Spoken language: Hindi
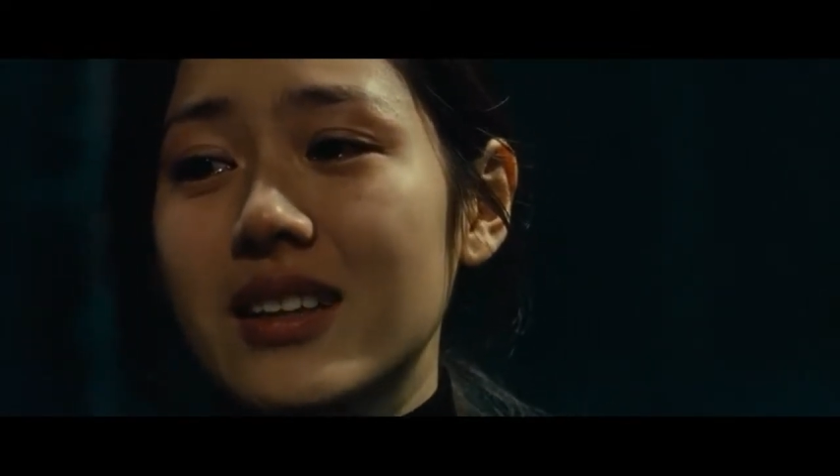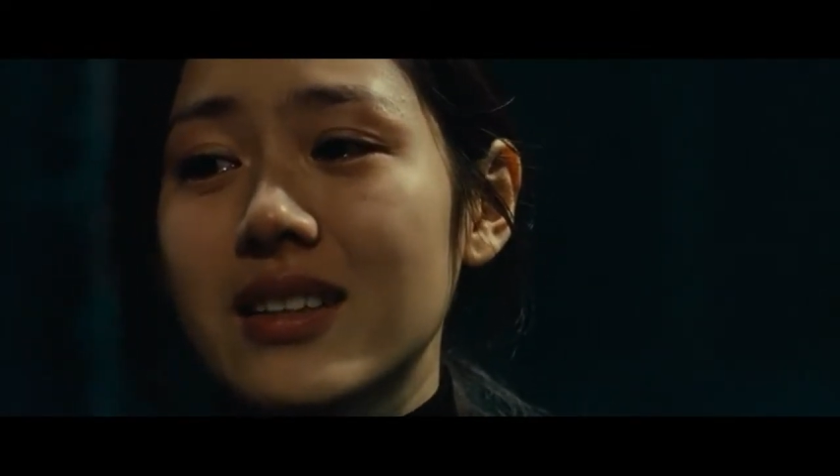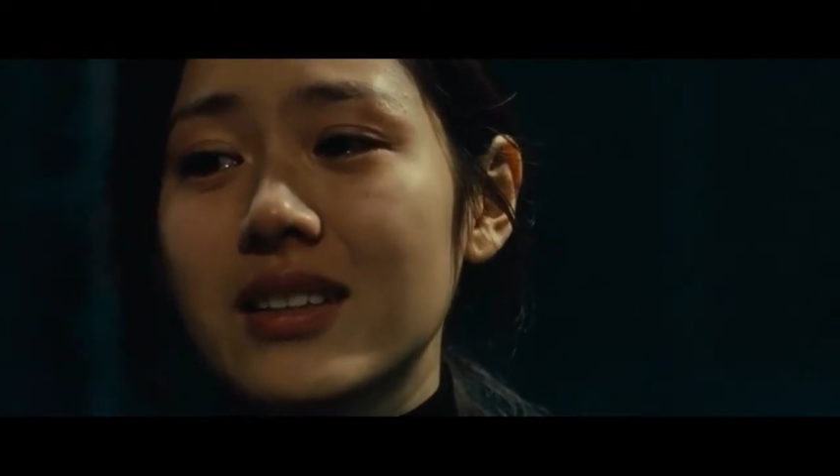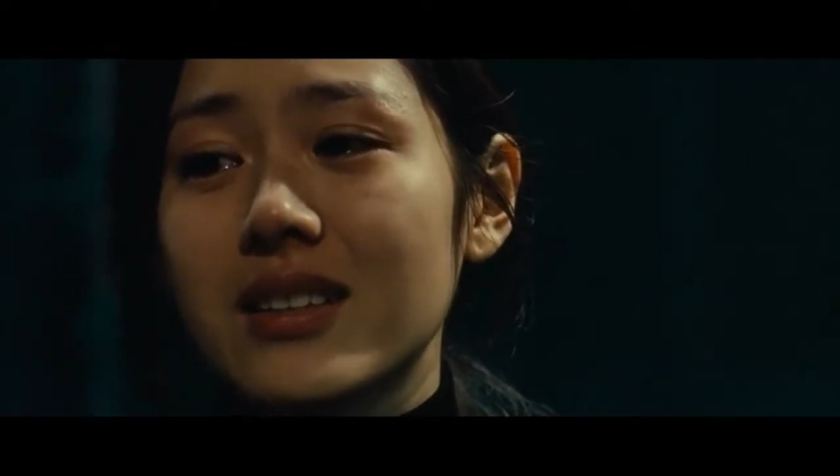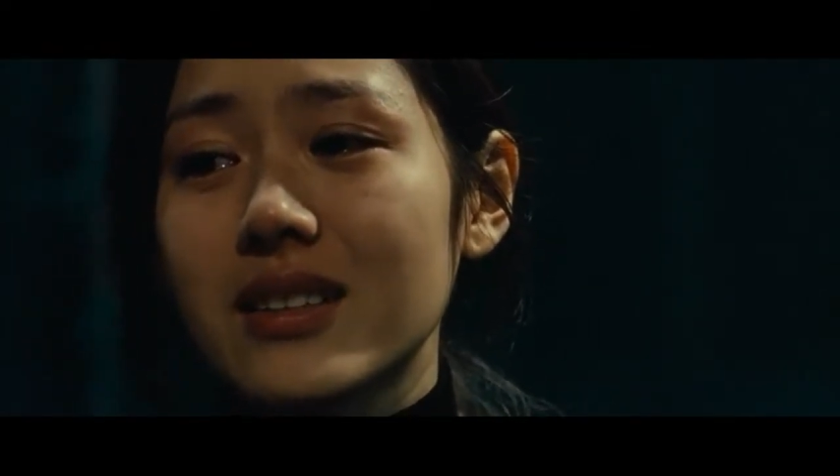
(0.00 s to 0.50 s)

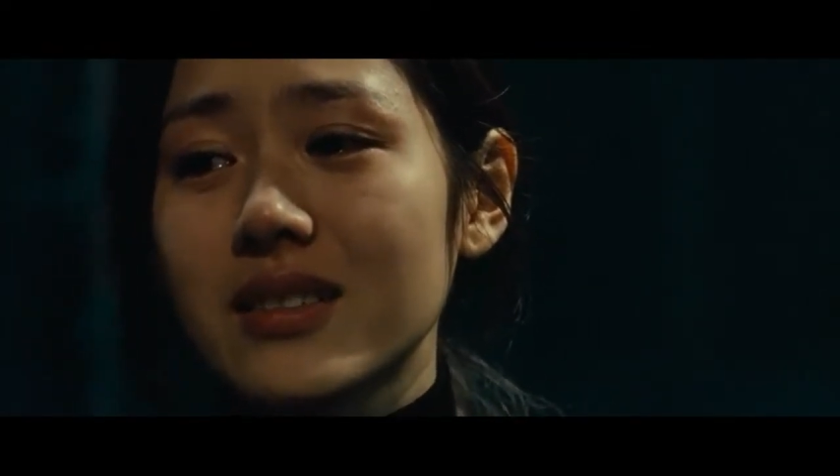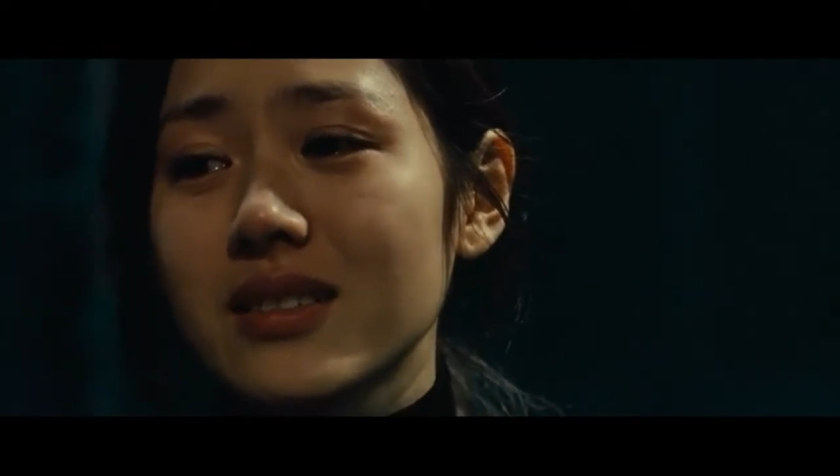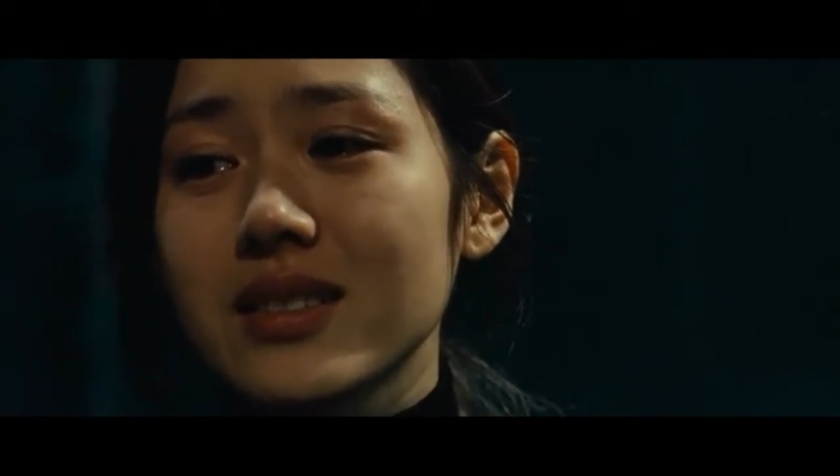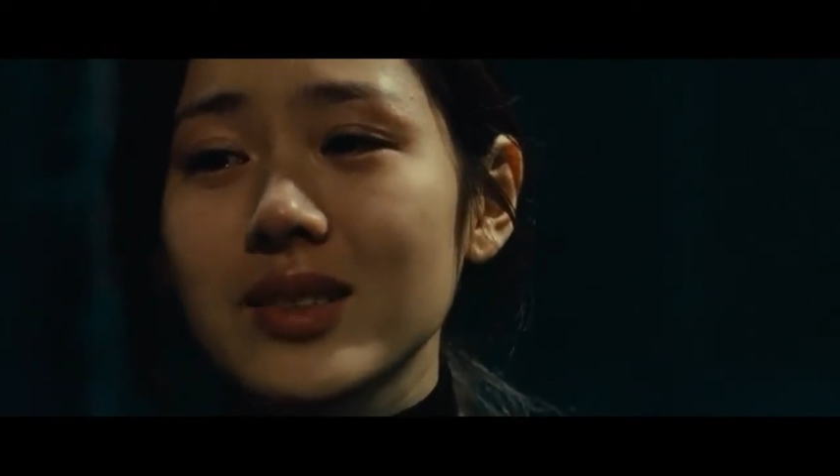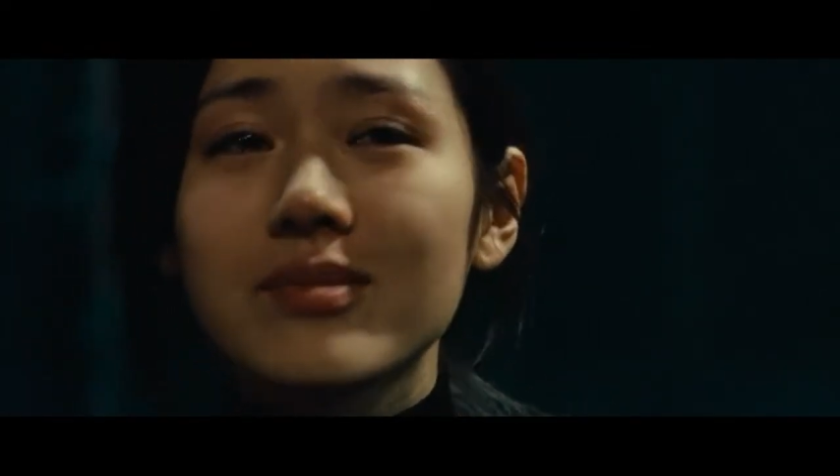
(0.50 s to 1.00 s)
भी
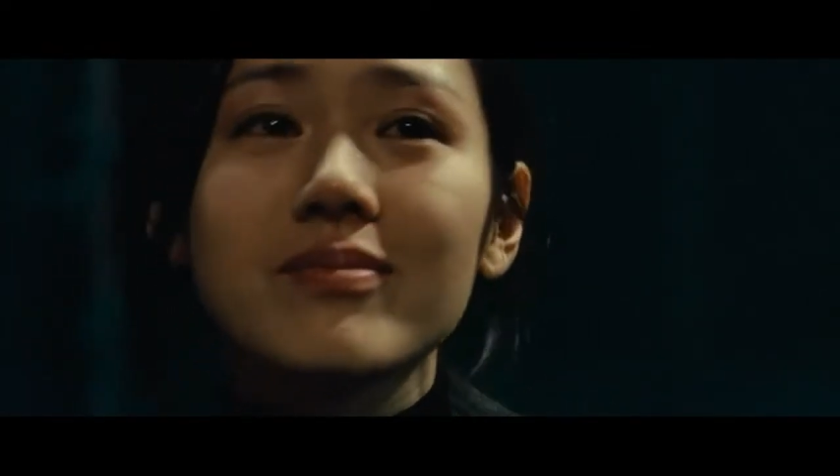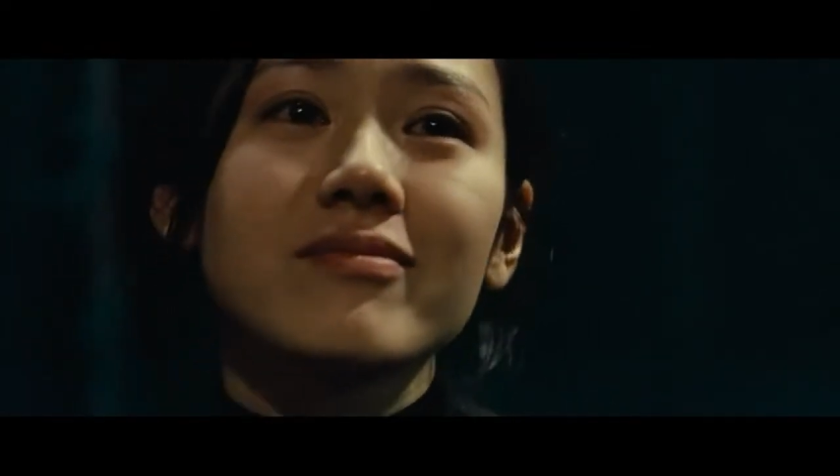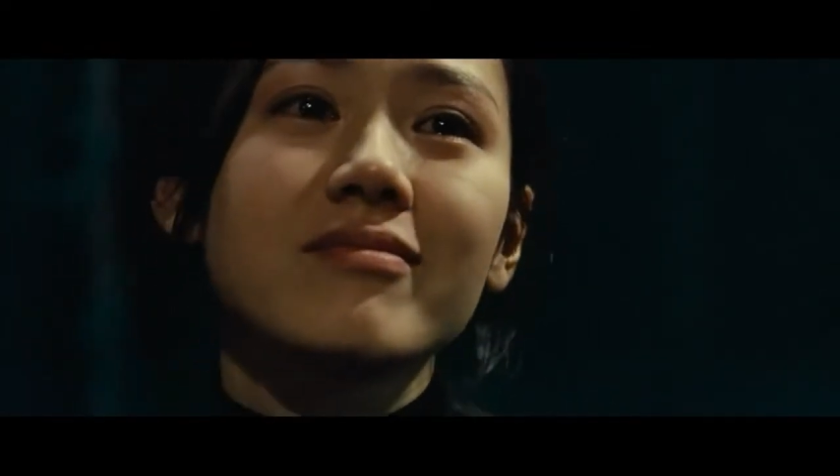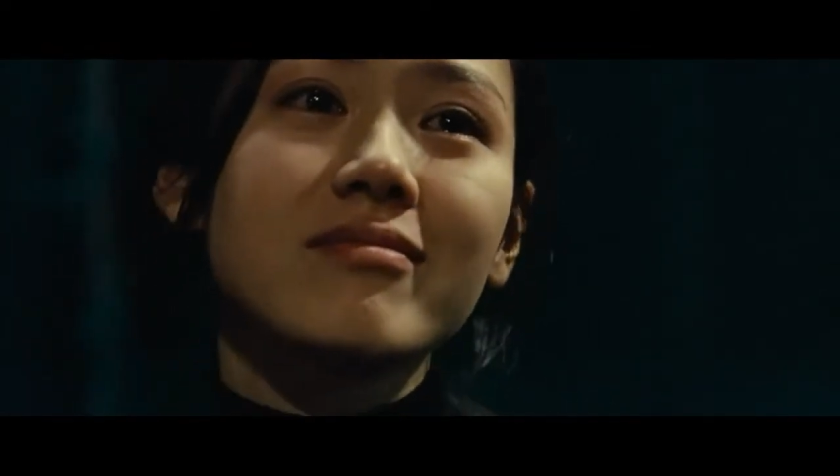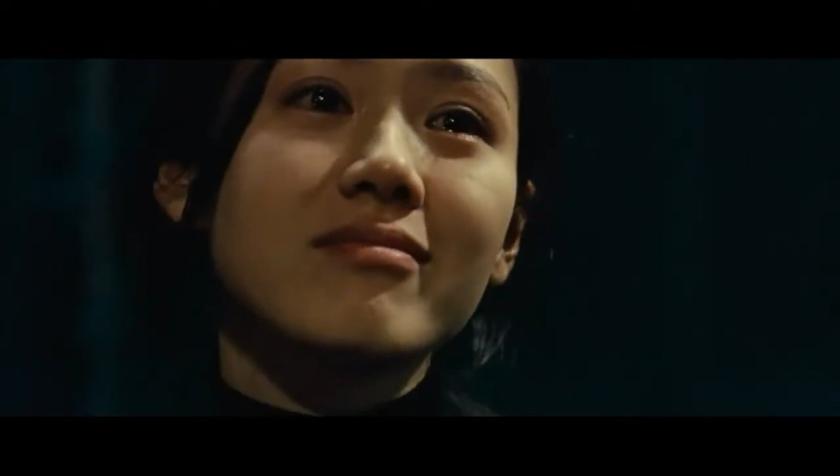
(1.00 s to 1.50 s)
वो रोते हुए
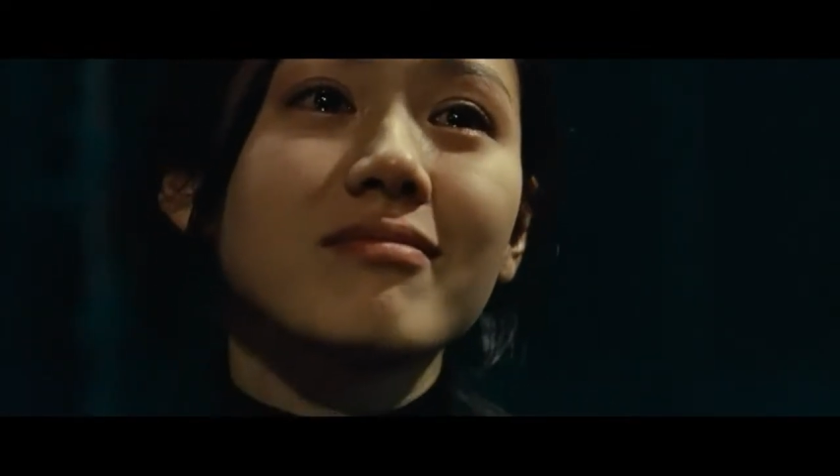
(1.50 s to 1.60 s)
कहती